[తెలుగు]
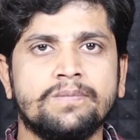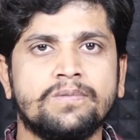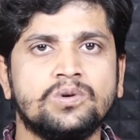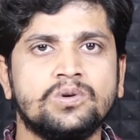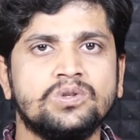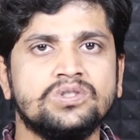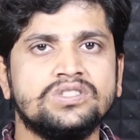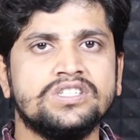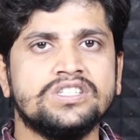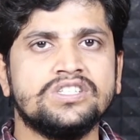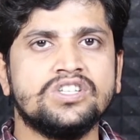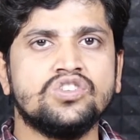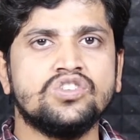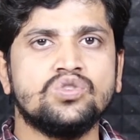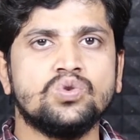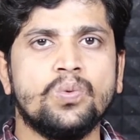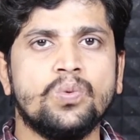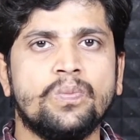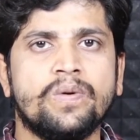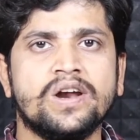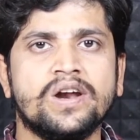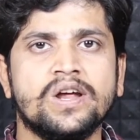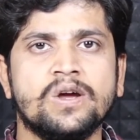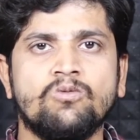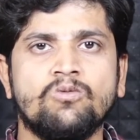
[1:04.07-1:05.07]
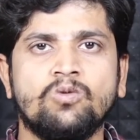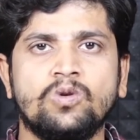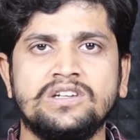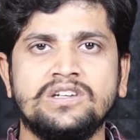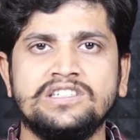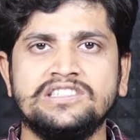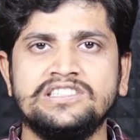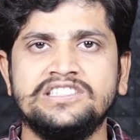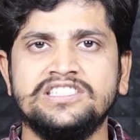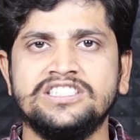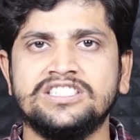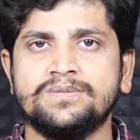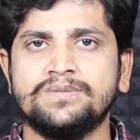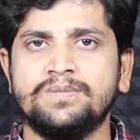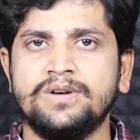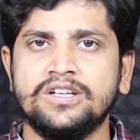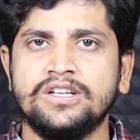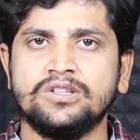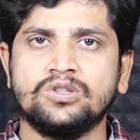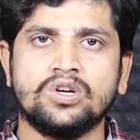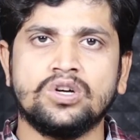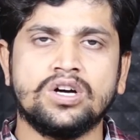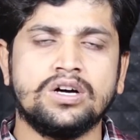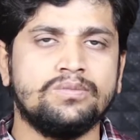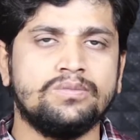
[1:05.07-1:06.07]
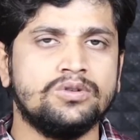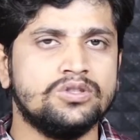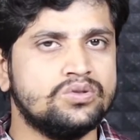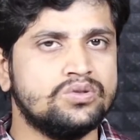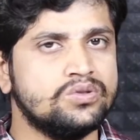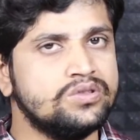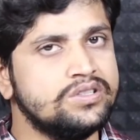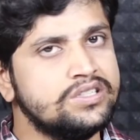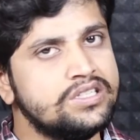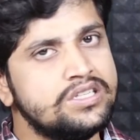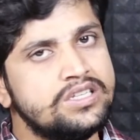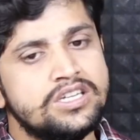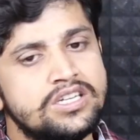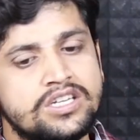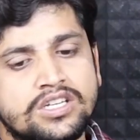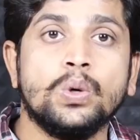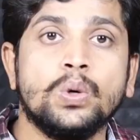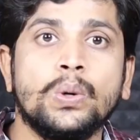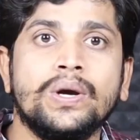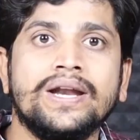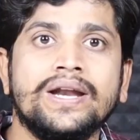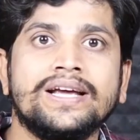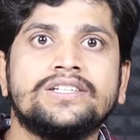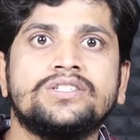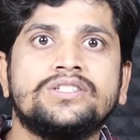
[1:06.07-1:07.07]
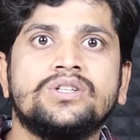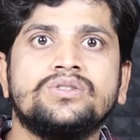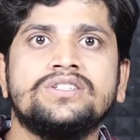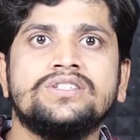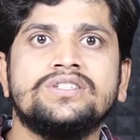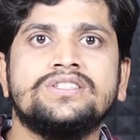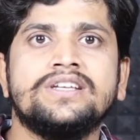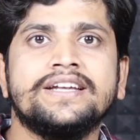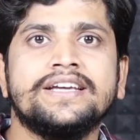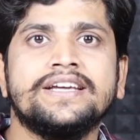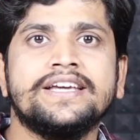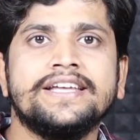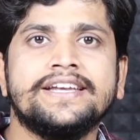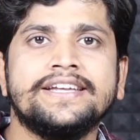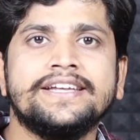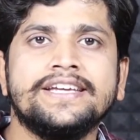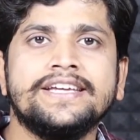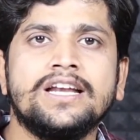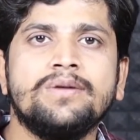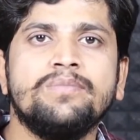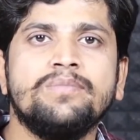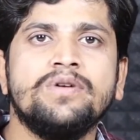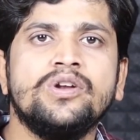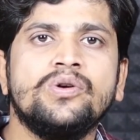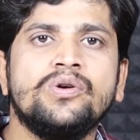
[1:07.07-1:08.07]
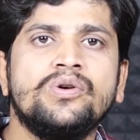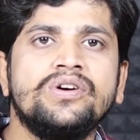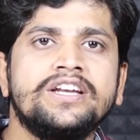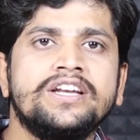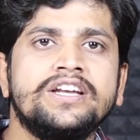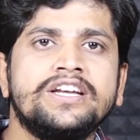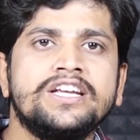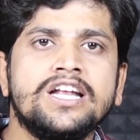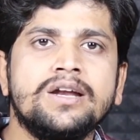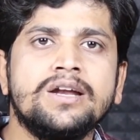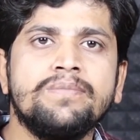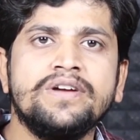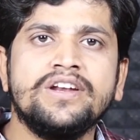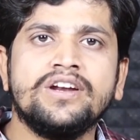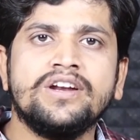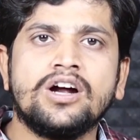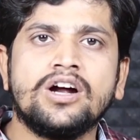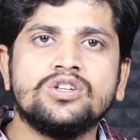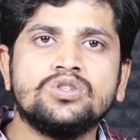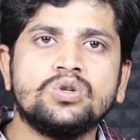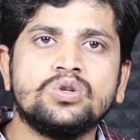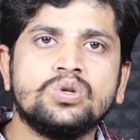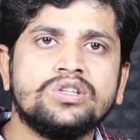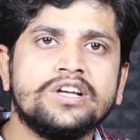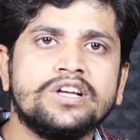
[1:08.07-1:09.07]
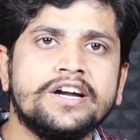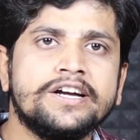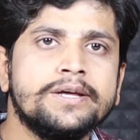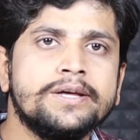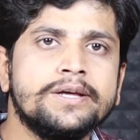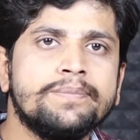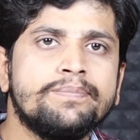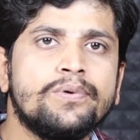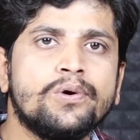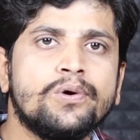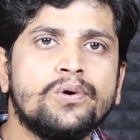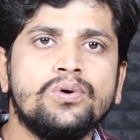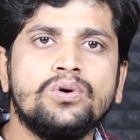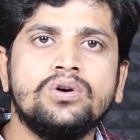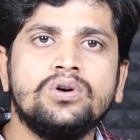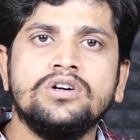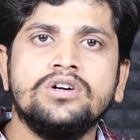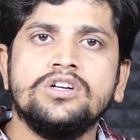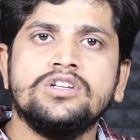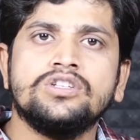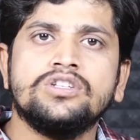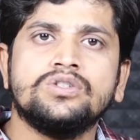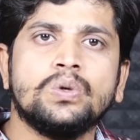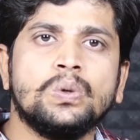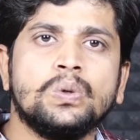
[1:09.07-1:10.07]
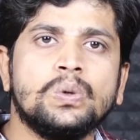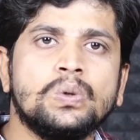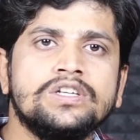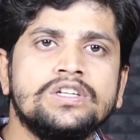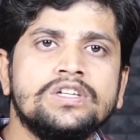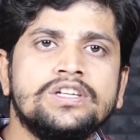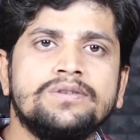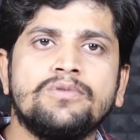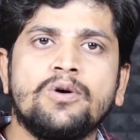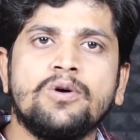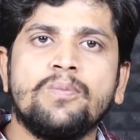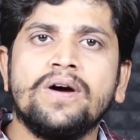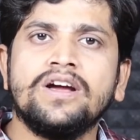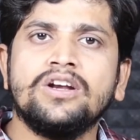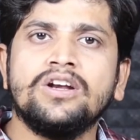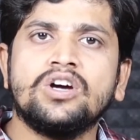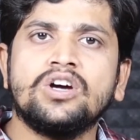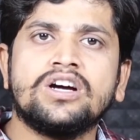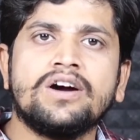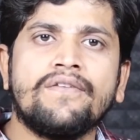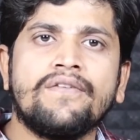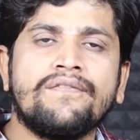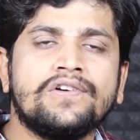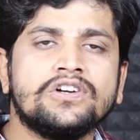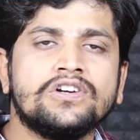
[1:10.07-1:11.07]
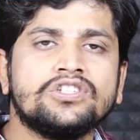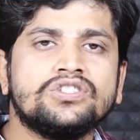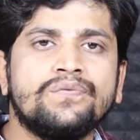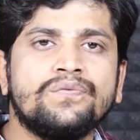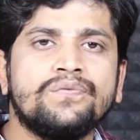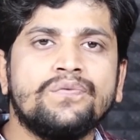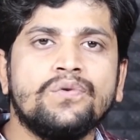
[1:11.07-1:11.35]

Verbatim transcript: టెన్ ప్రో వచ్చేసి సూపర్ ఎంఓఎల్ఈ డిస్ప్లేతో రాబోతుంది సో నెక్స్ట్ వచ్చేసరికి రియల్మీ నుండి రియల్మీ నార్జో థర్టీ ప్రో సో ఈ మొబైల్ యొక్క ఫస్ట్